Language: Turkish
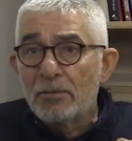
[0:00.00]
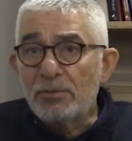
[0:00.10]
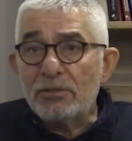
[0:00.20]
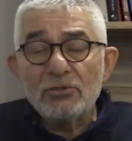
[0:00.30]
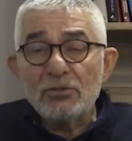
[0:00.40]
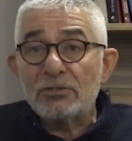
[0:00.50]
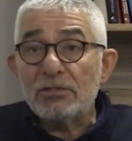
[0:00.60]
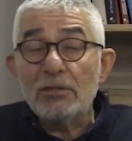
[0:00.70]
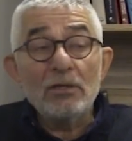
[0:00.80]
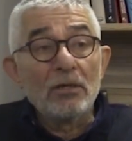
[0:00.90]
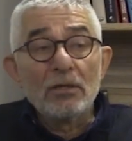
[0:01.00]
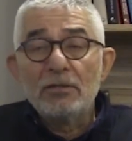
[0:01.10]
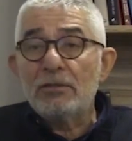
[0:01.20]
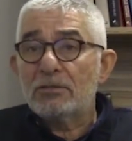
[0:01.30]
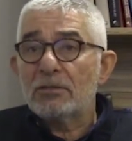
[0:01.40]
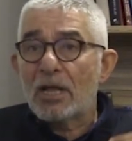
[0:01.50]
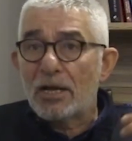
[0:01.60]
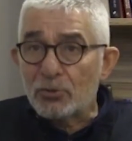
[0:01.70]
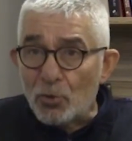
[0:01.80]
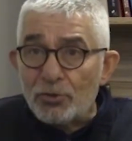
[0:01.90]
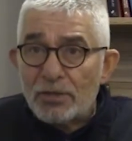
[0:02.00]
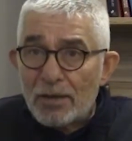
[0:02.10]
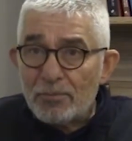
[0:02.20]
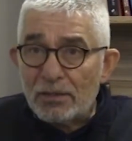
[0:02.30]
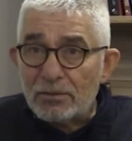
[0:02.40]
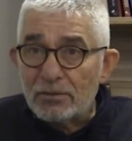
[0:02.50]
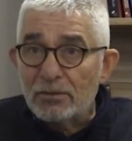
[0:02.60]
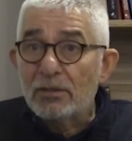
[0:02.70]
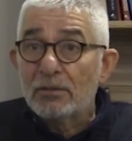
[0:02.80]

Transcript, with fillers: Birincisi iktidarı göndermek,